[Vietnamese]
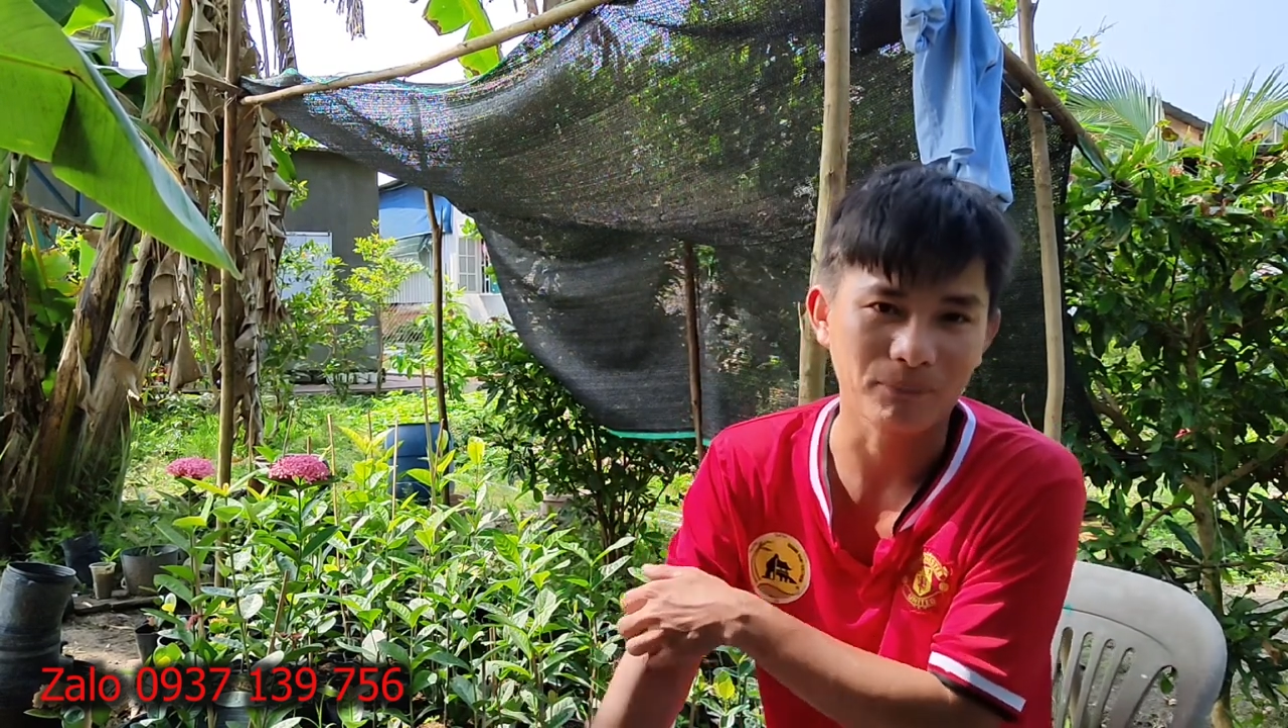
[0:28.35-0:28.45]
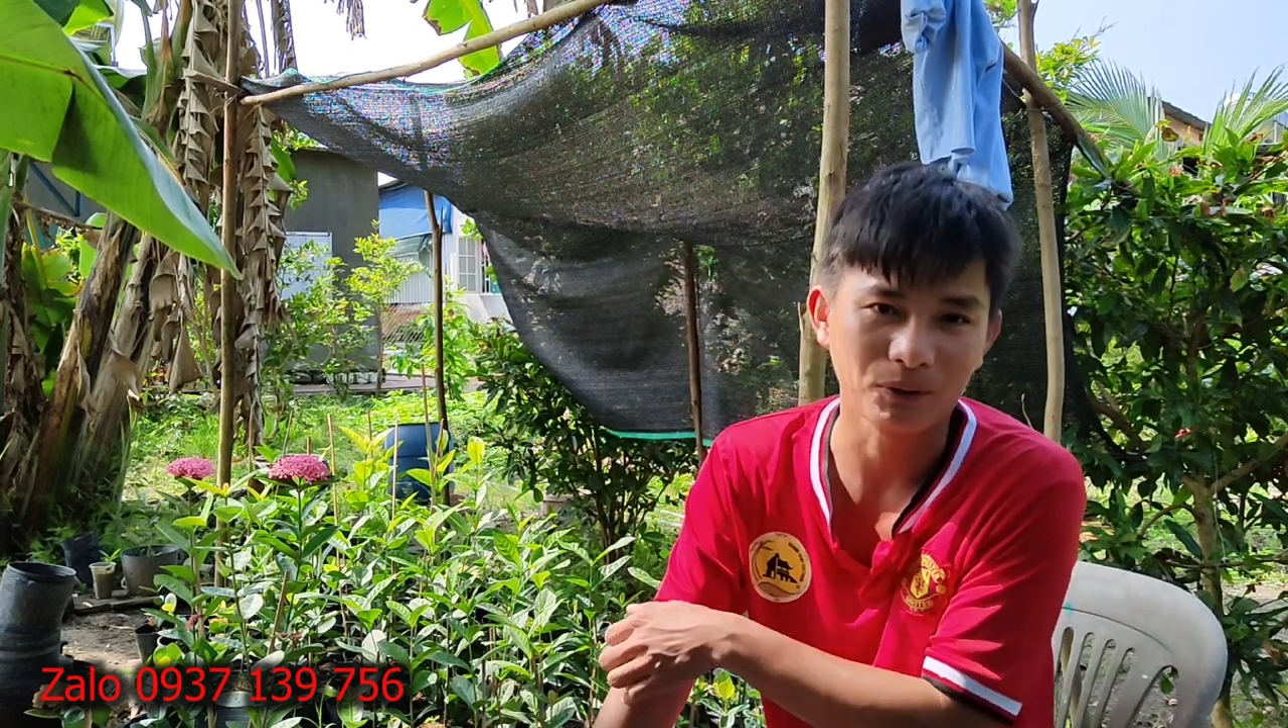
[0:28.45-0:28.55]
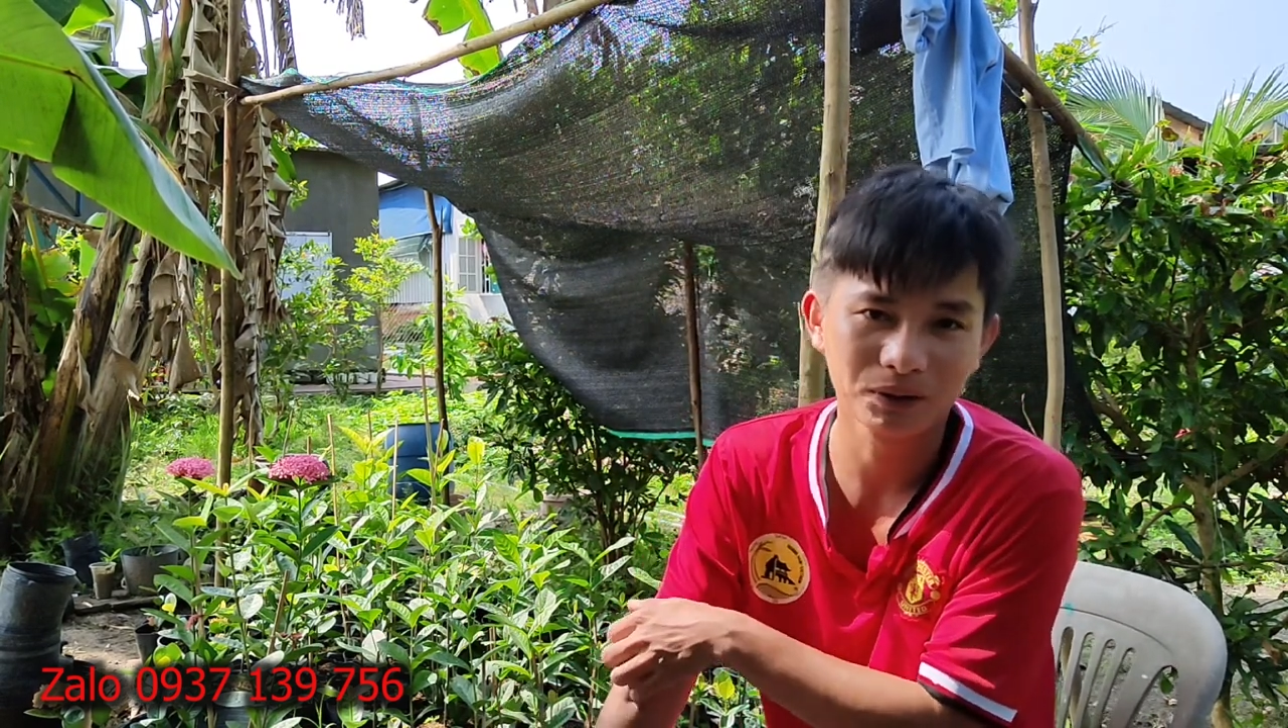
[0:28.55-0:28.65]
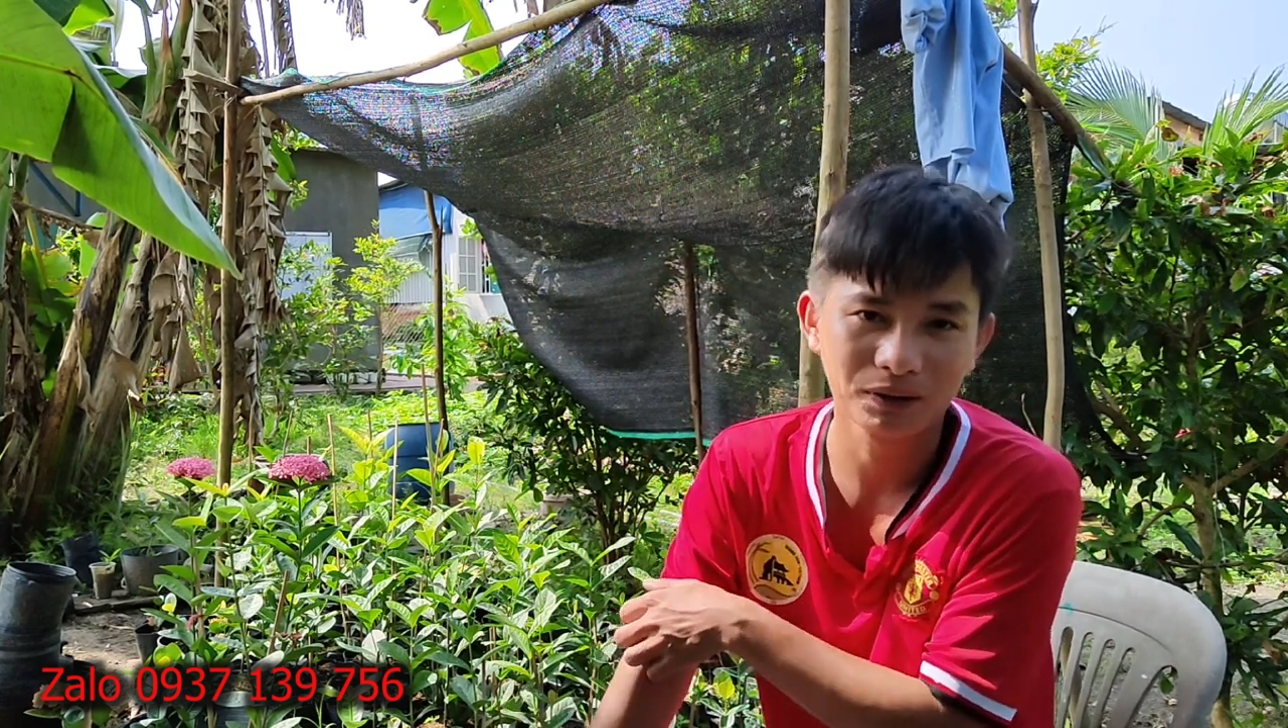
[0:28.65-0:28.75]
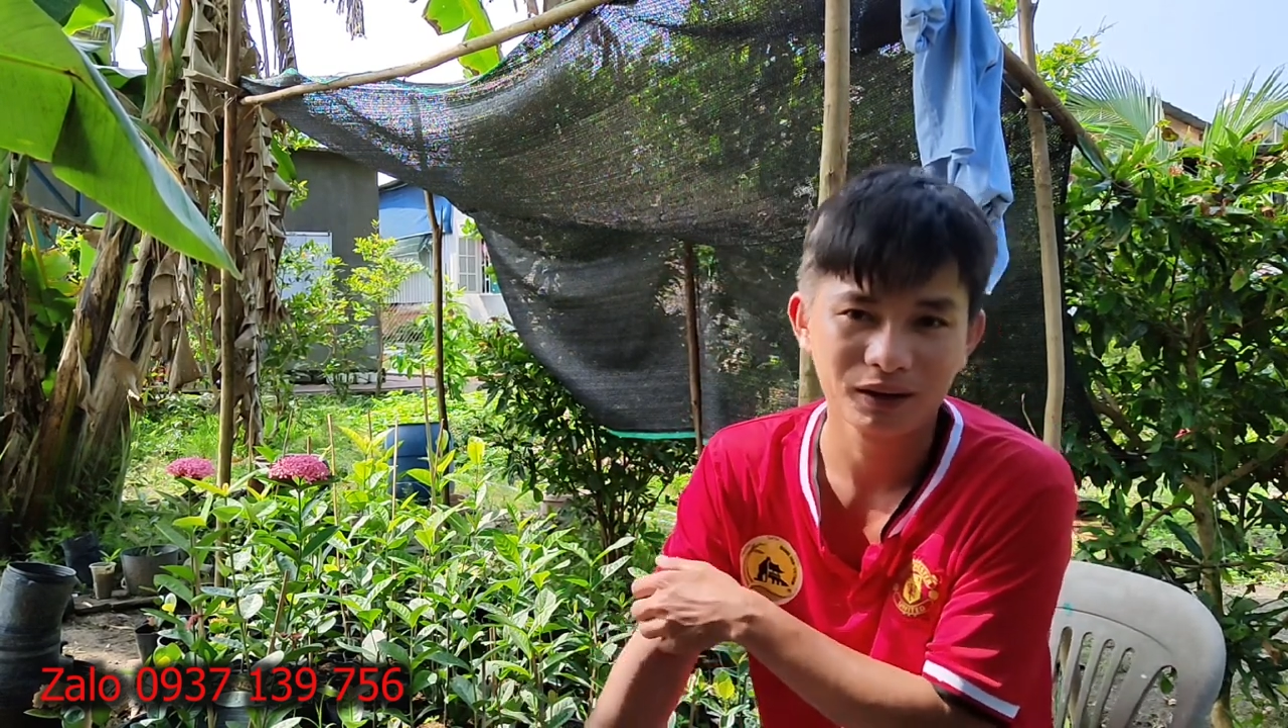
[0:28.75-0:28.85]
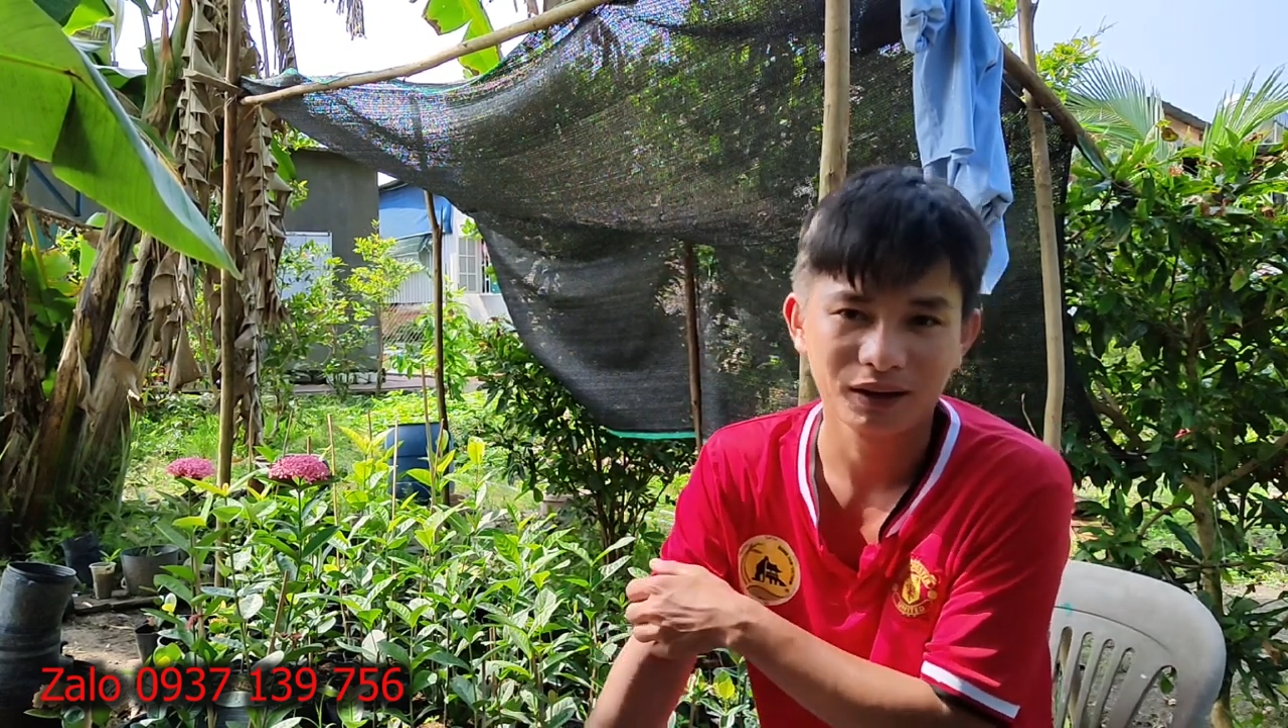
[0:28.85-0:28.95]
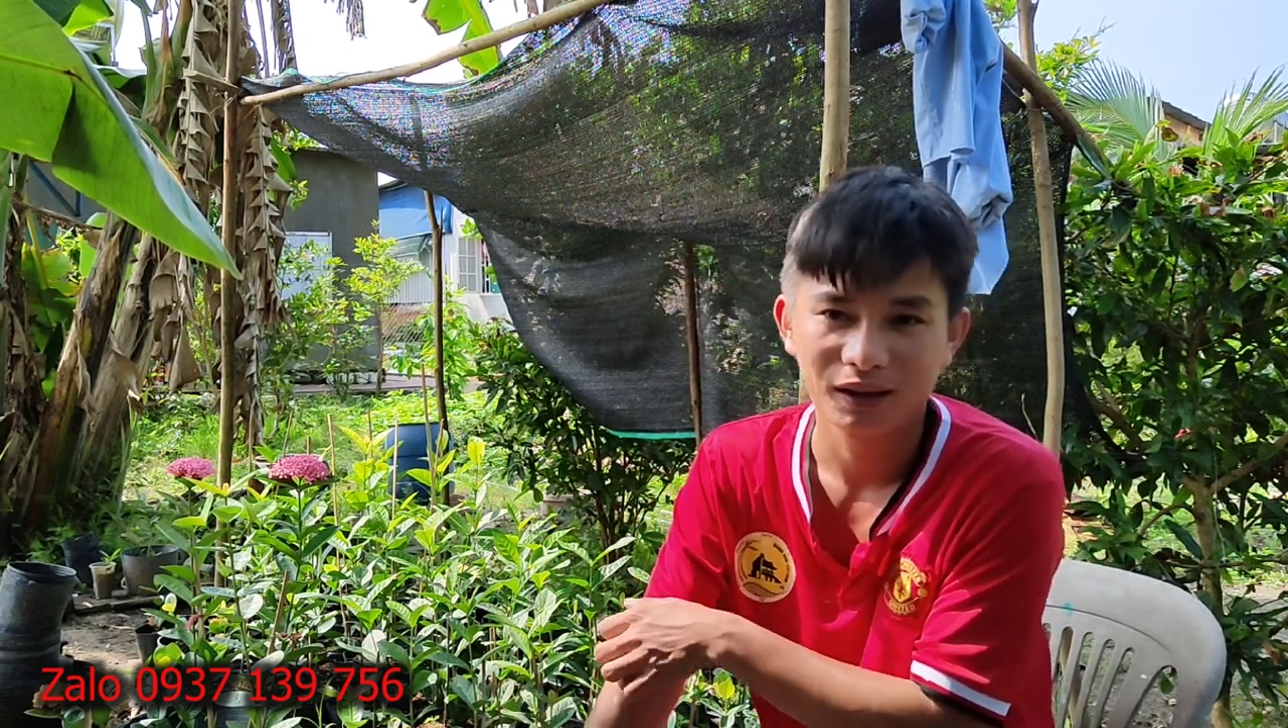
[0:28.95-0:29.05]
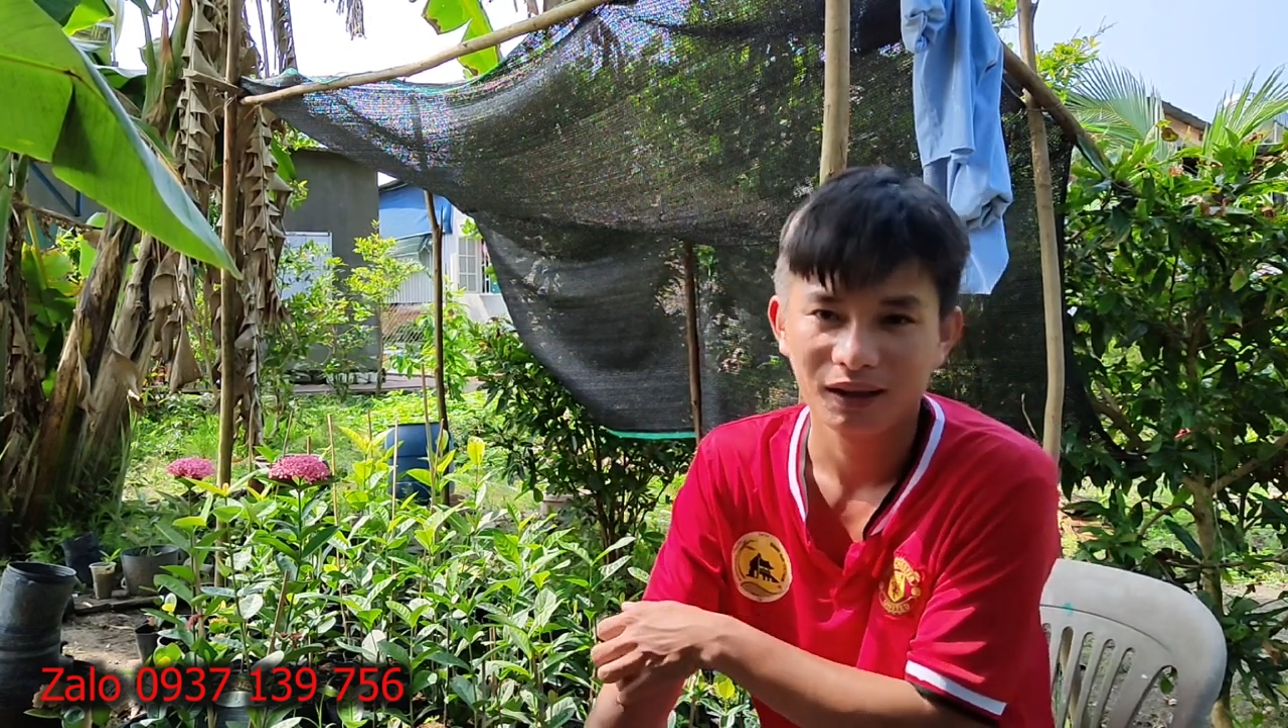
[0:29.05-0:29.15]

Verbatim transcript: rất đẹp luôn.